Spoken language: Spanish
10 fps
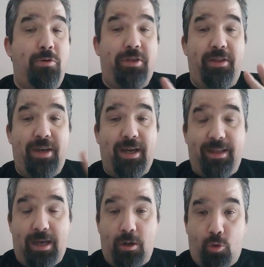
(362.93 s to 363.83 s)
que tendrá que
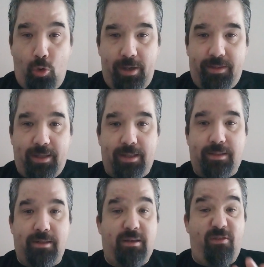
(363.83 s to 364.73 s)
dar
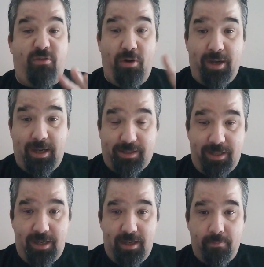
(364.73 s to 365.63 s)
cuentas, si fuera
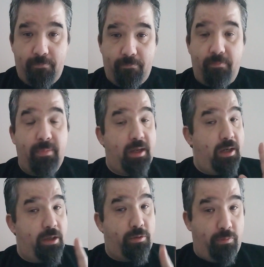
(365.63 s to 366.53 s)
así,
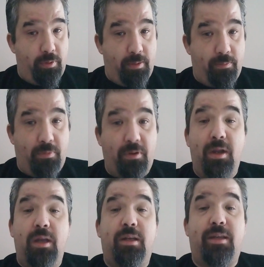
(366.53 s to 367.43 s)
eres tú mismo.
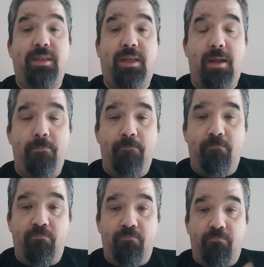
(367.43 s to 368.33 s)
Así que
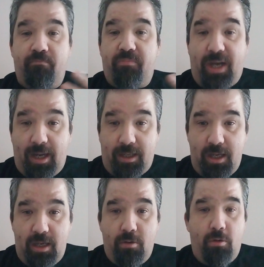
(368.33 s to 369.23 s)

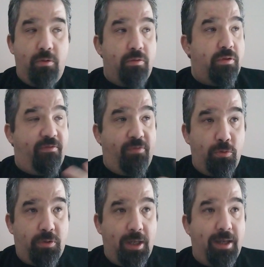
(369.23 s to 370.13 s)
tranquilo,
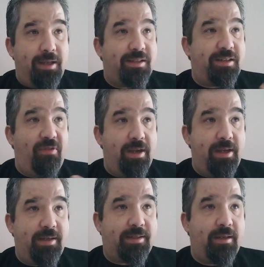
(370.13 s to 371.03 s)
disfruta, sé
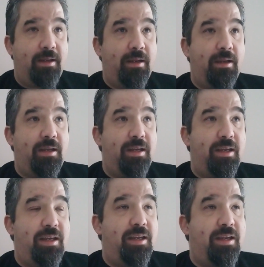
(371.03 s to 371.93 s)
feliz,
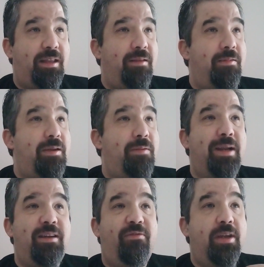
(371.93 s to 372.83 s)
y,
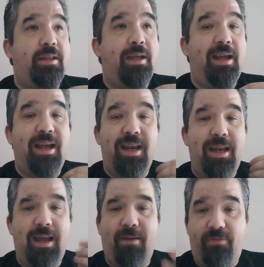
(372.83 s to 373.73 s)
manifiesta
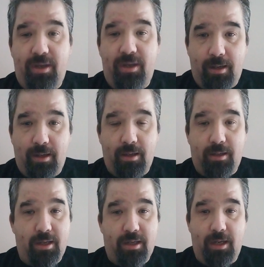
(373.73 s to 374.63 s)
la vida
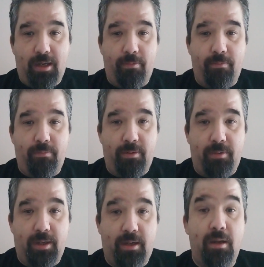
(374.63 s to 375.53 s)
que quieres
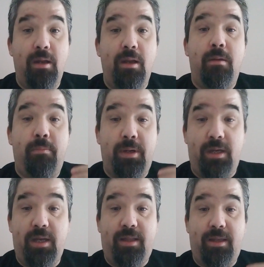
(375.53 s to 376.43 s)
vivir.
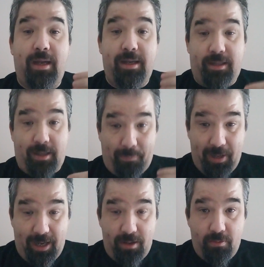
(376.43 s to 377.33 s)
Viniste a este
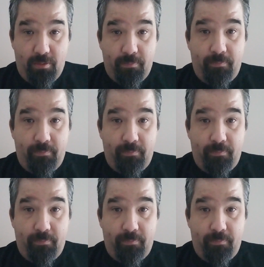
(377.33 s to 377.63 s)
plano